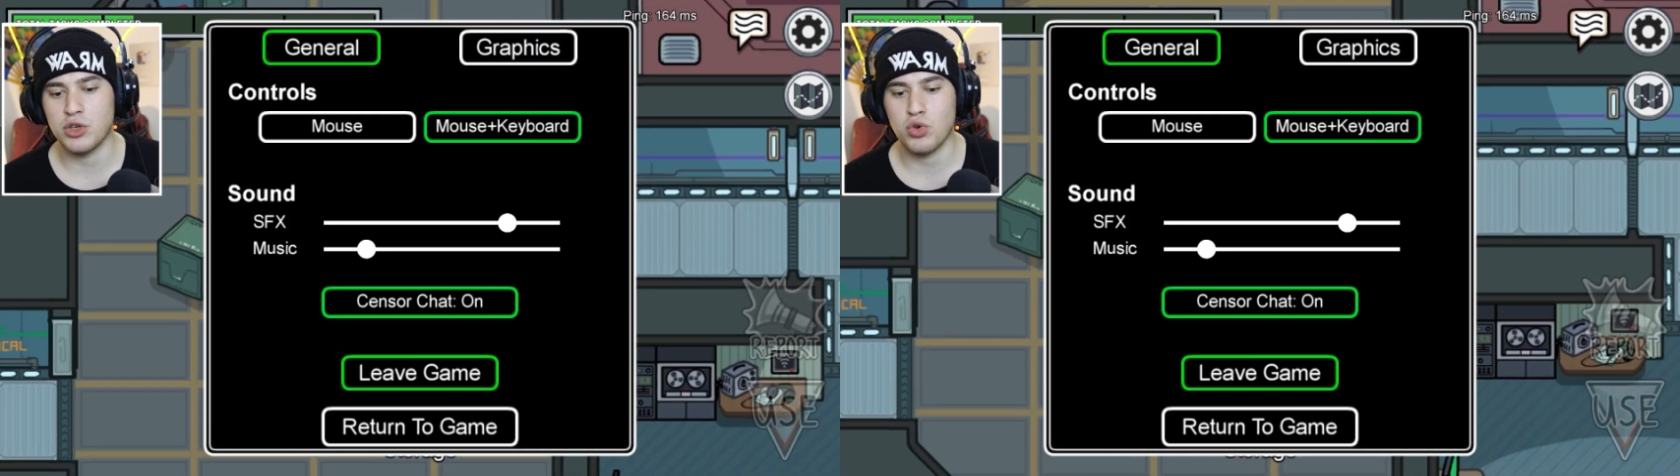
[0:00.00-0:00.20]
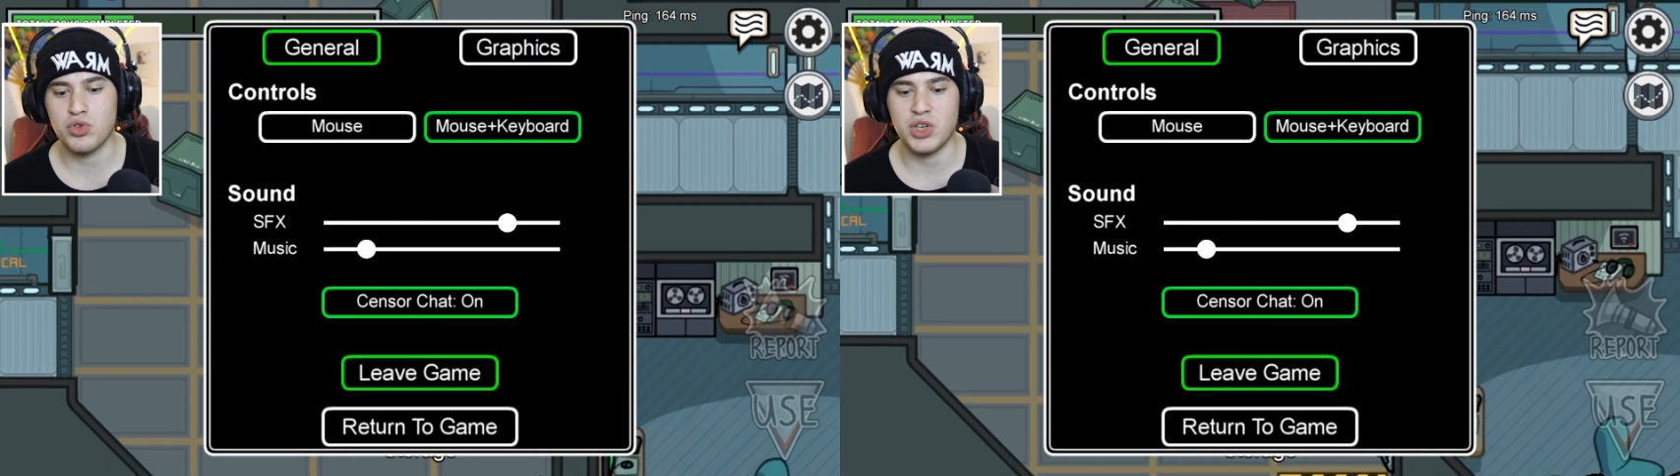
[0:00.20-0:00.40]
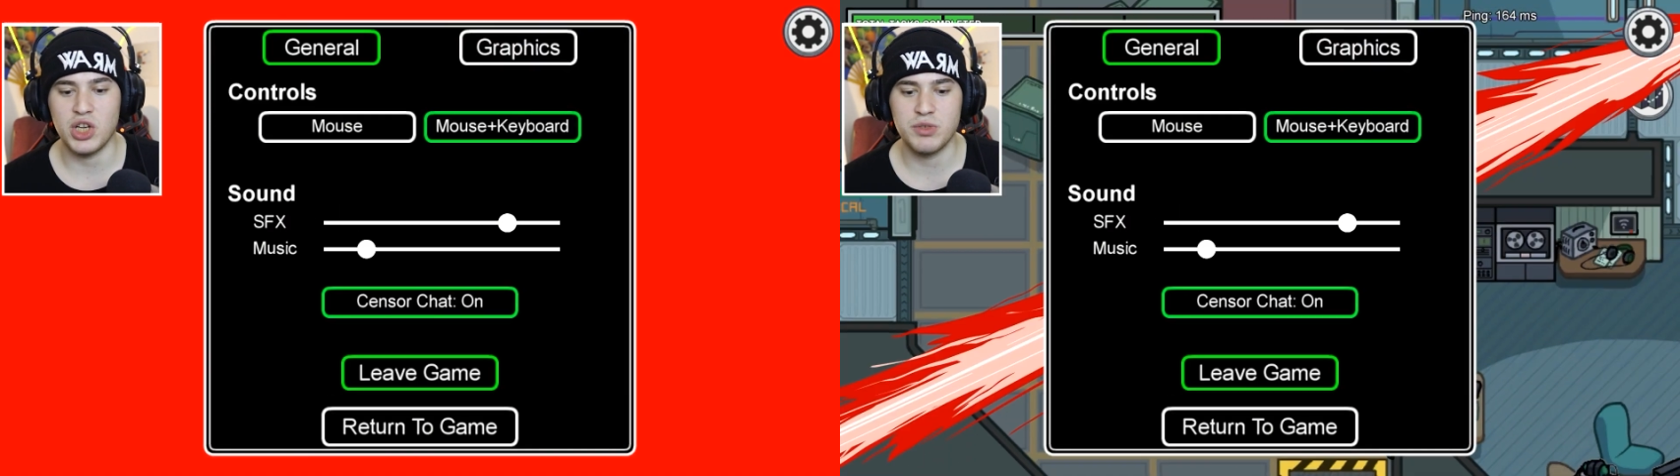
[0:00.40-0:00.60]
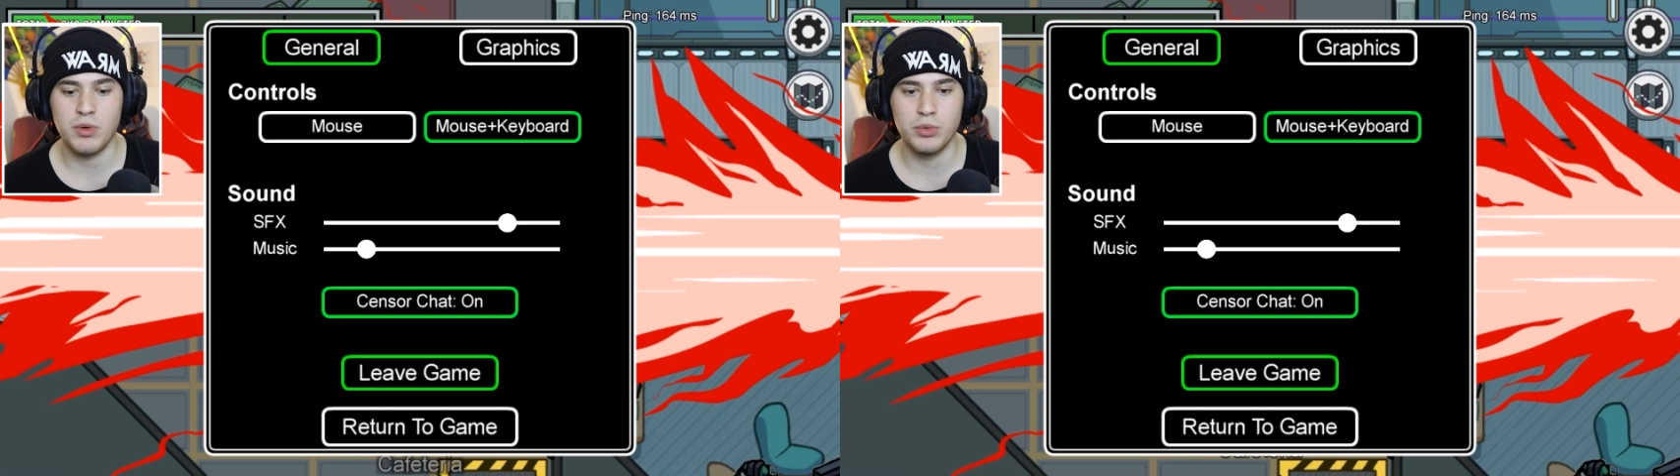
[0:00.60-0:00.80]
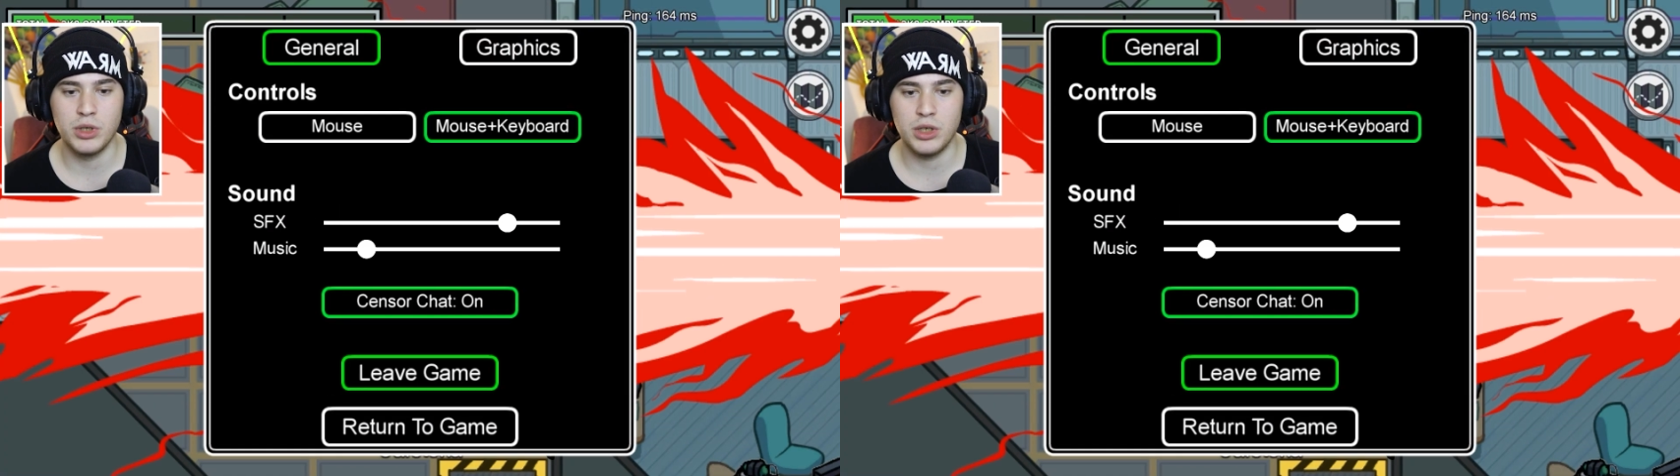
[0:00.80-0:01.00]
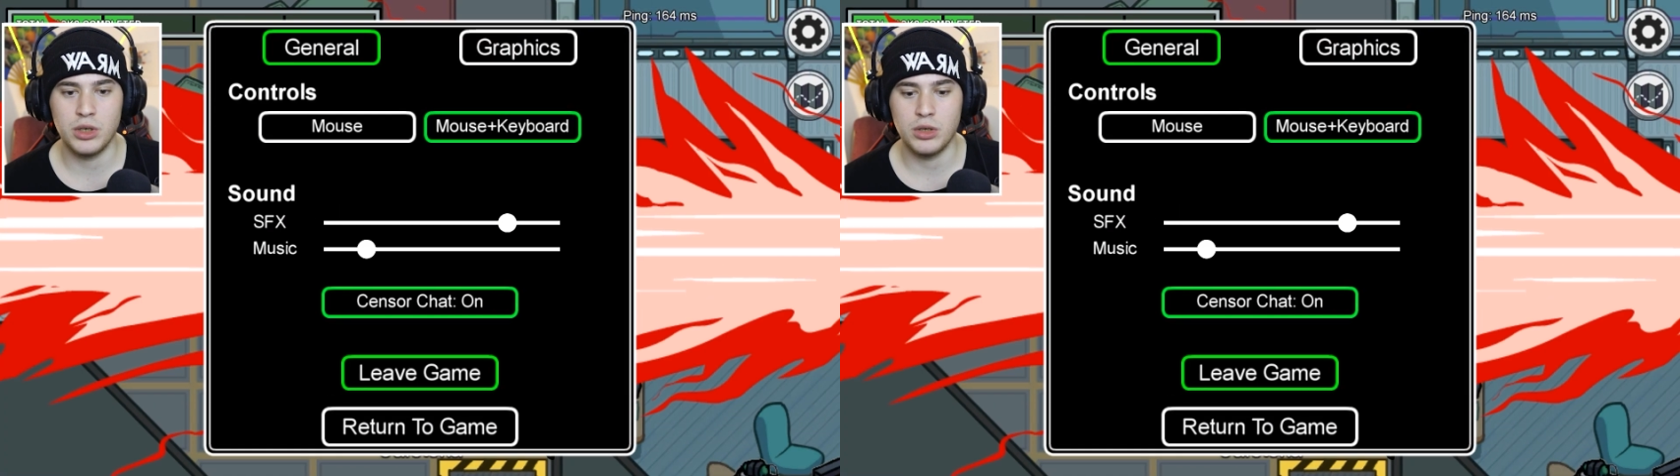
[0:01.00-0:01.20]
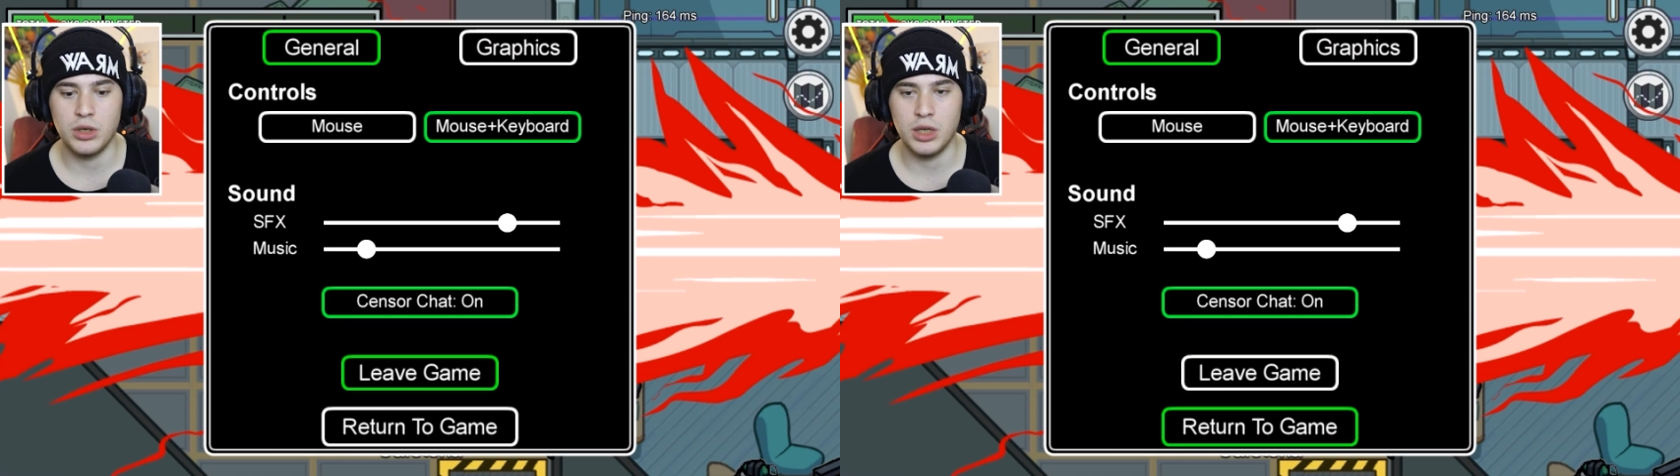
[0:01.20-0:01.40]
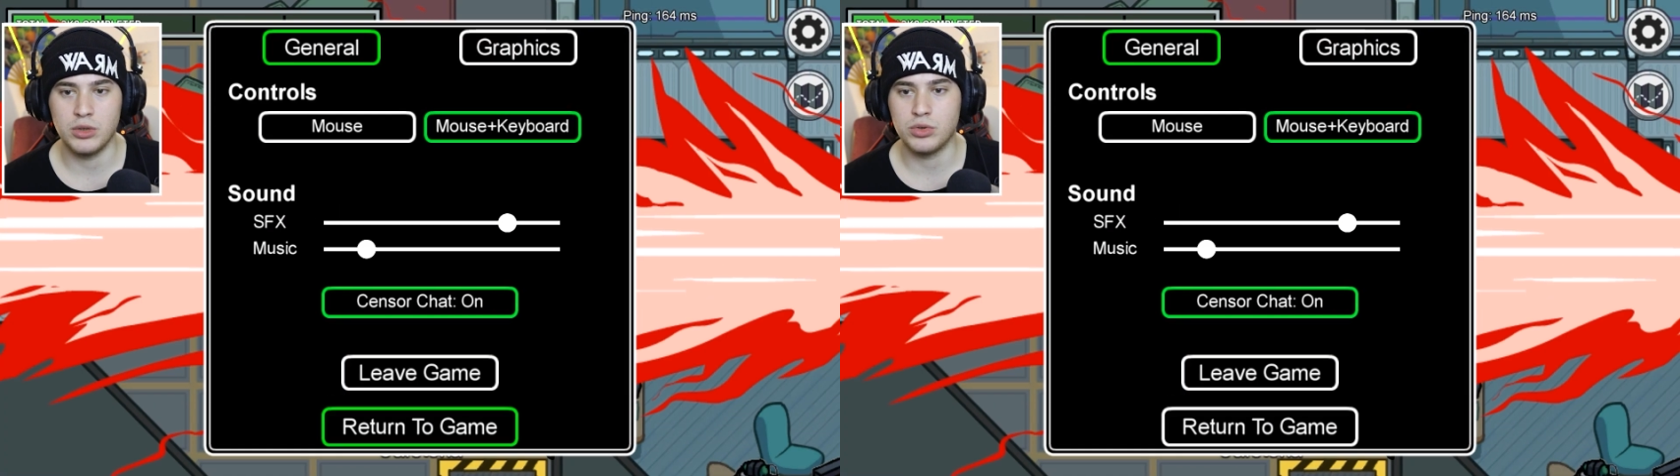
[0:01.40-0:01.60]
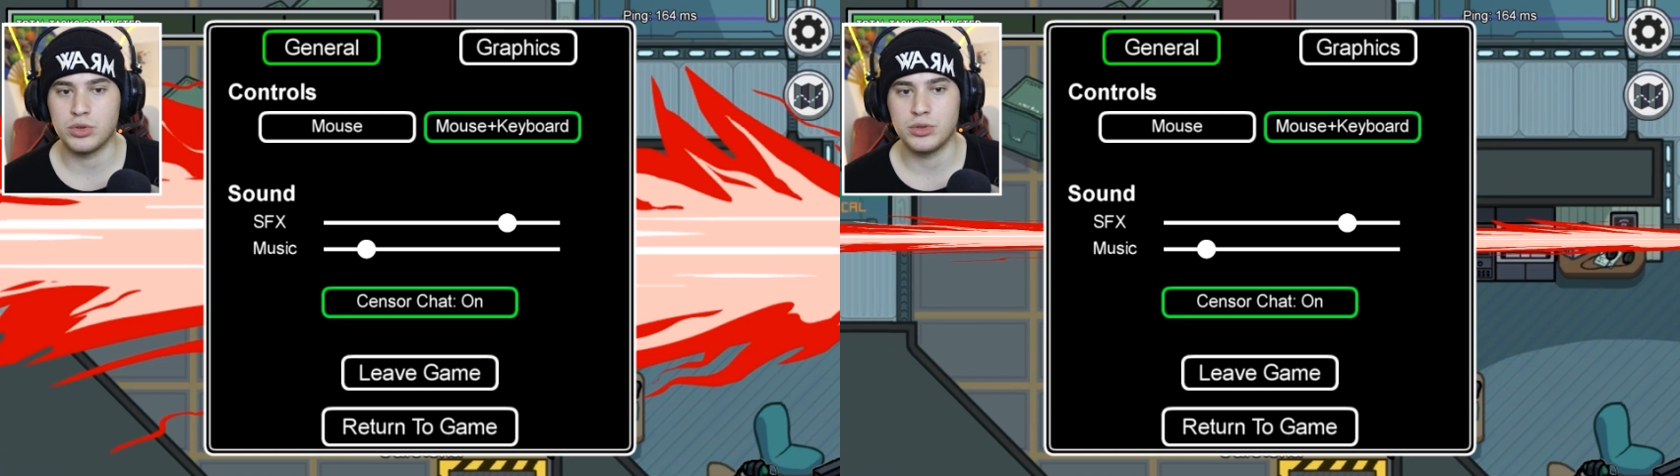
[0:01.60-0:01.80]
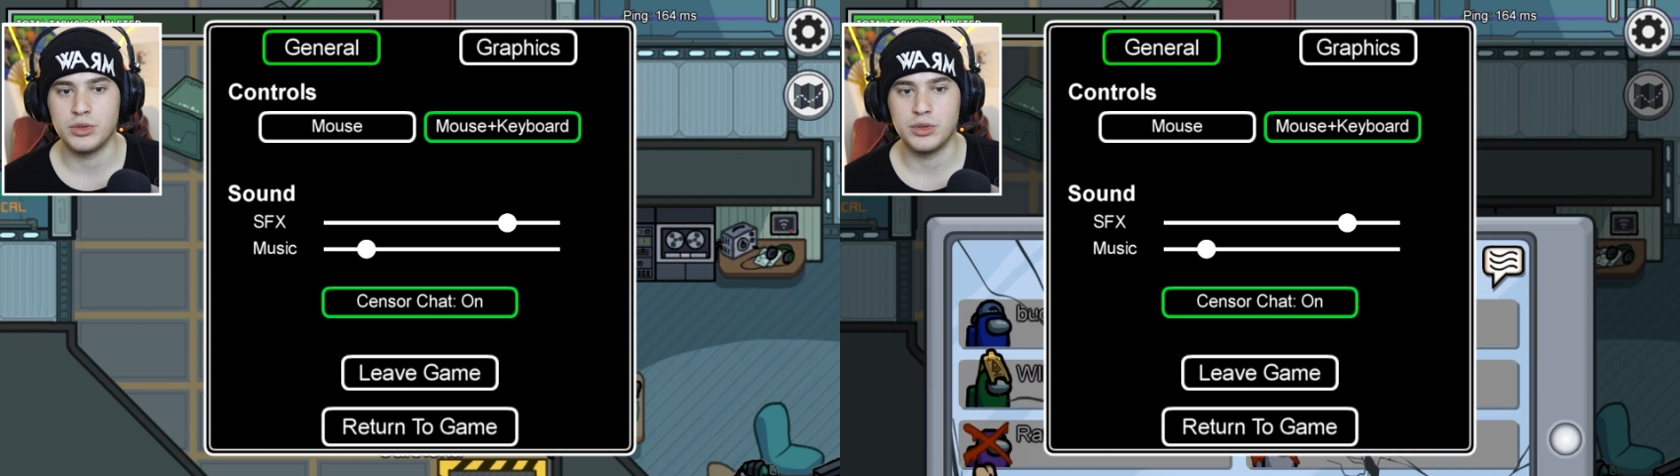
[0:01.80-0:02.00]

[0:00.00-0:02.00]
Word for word: Çok saçma bunlar. Aa dur.